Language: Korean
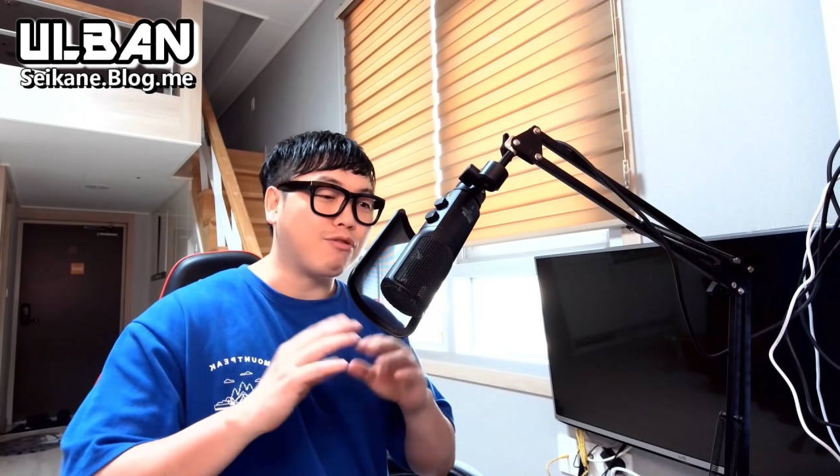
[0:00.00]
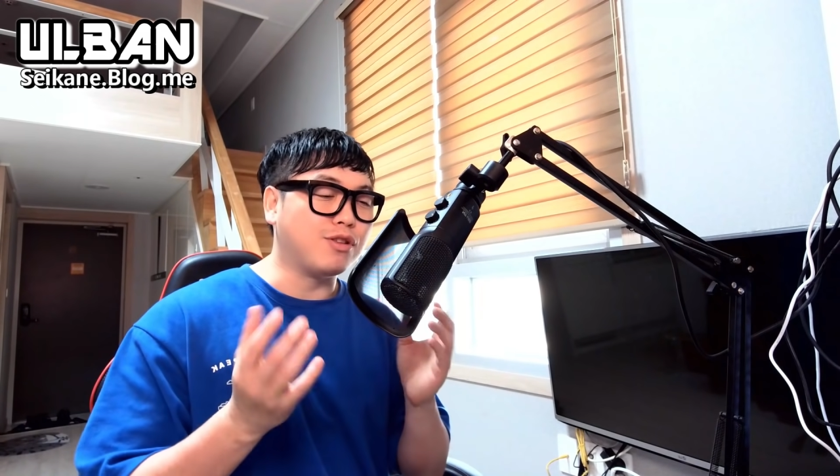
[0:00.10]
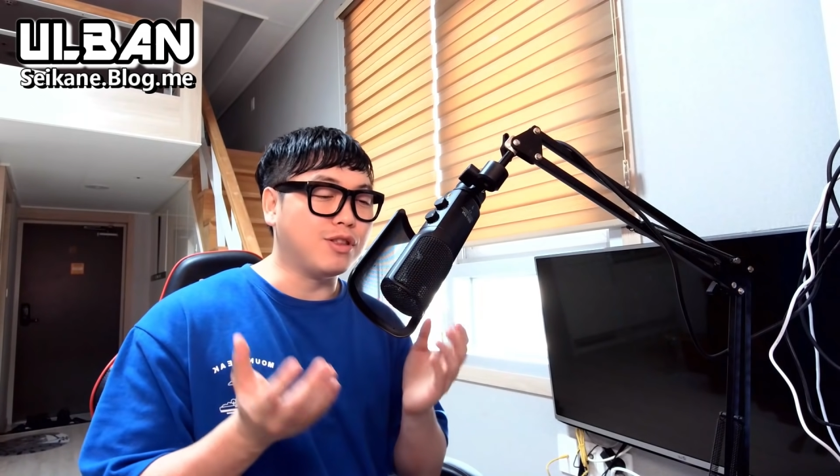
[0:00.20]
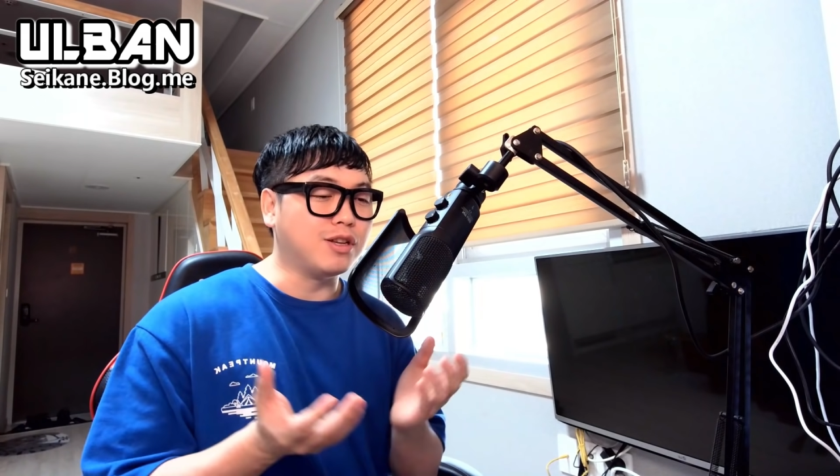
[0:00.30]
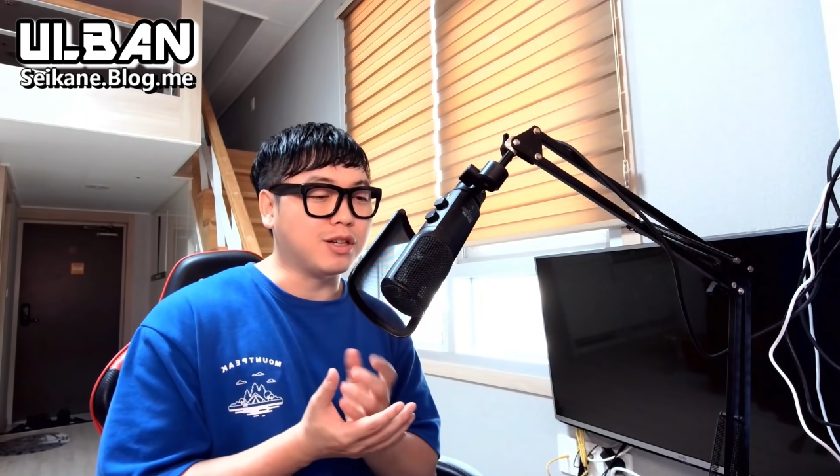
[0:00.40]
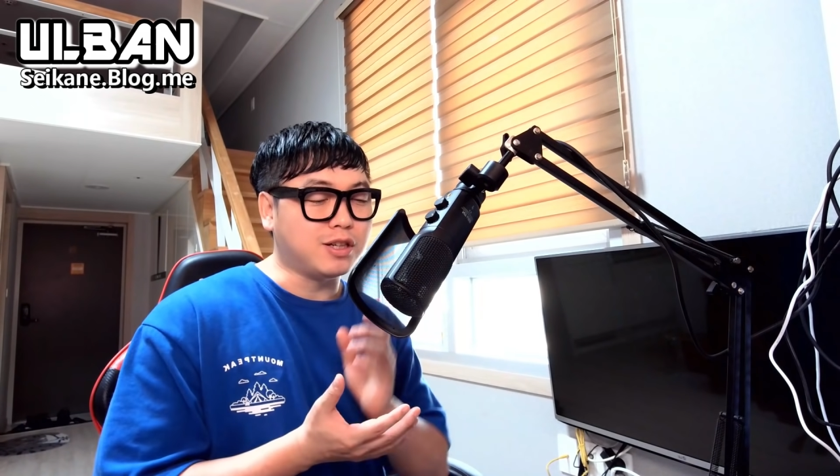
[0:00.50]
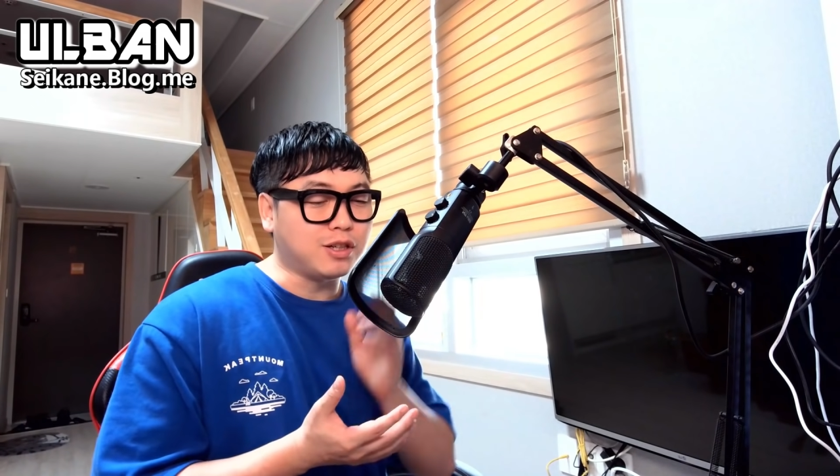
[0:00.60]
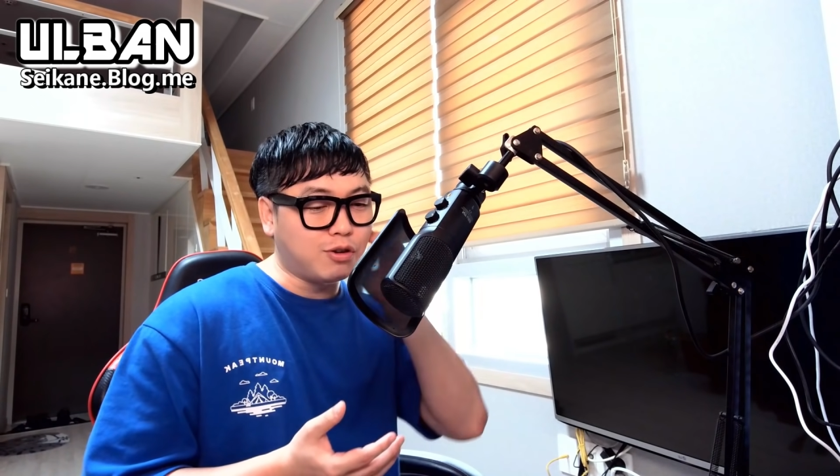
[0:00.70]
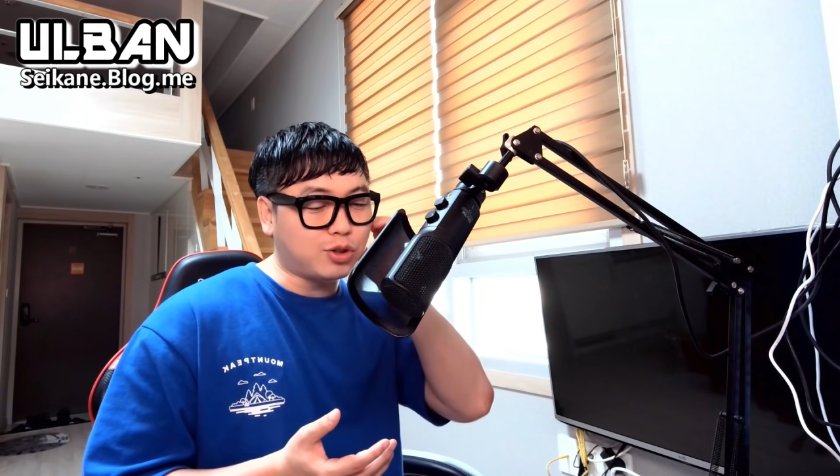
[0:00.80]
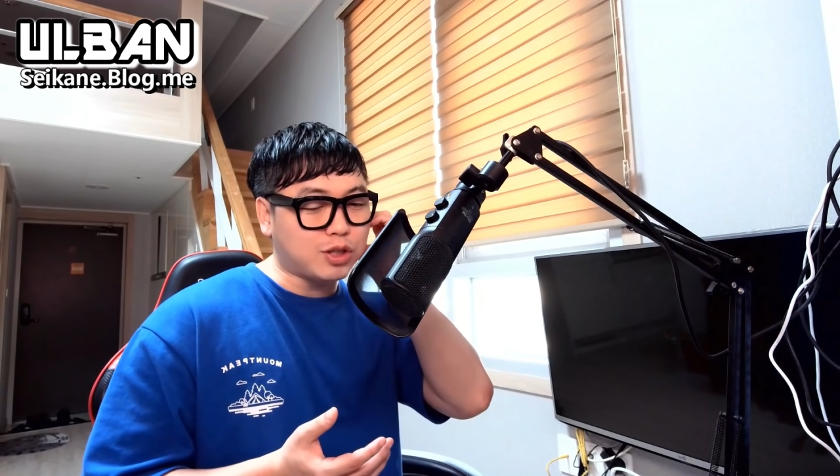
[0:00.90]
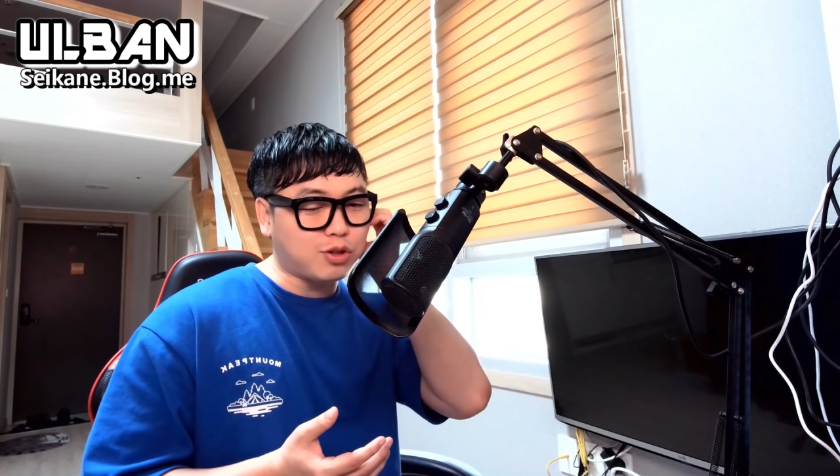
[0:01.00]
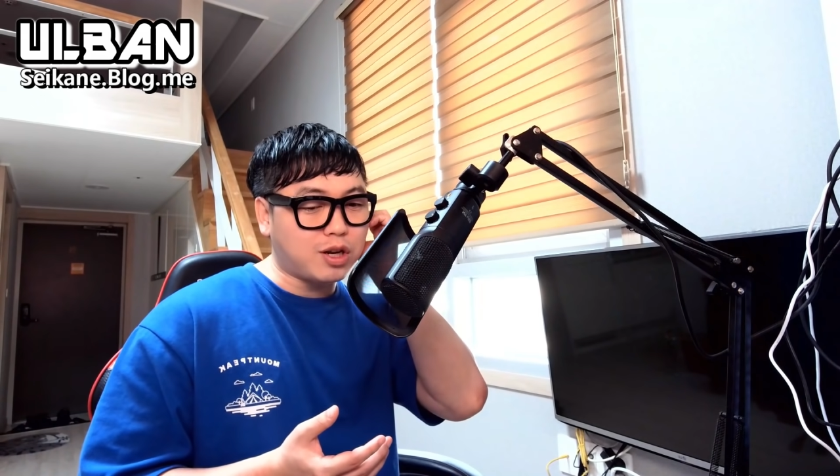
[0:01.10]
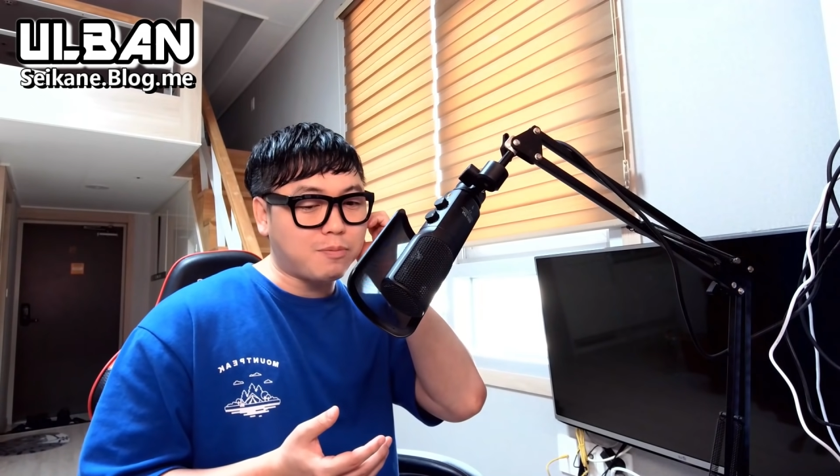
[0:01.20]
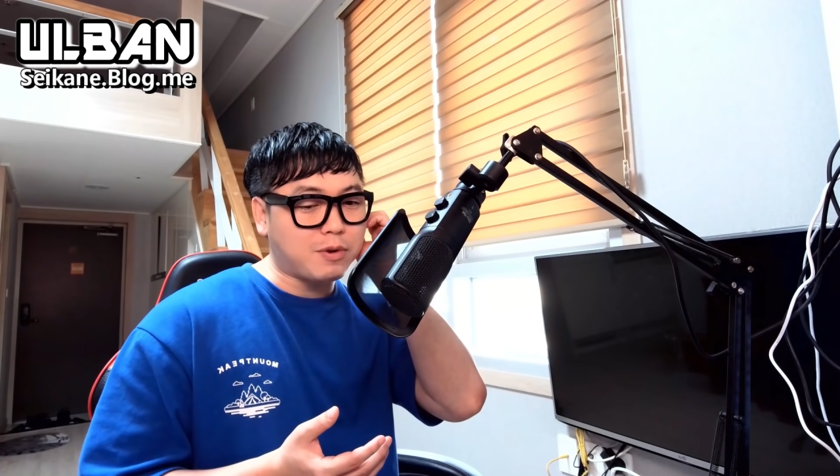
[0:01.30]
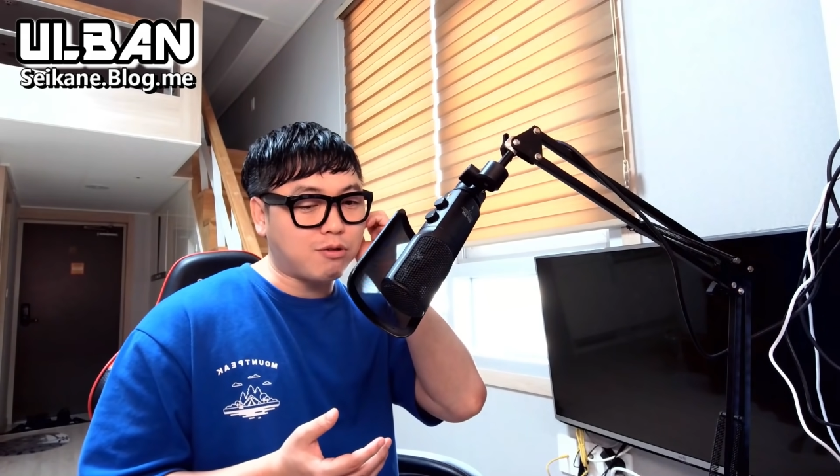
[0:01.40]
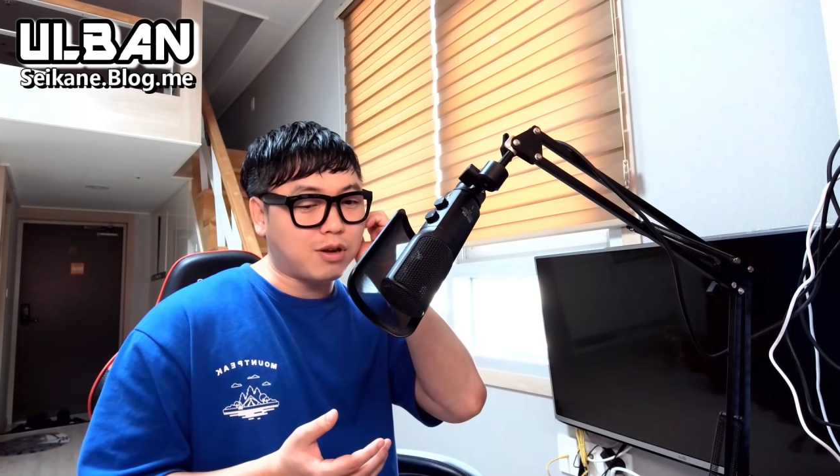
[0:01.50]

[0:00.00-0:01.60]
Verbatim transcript: 수 있는 그걸 최저임금이라고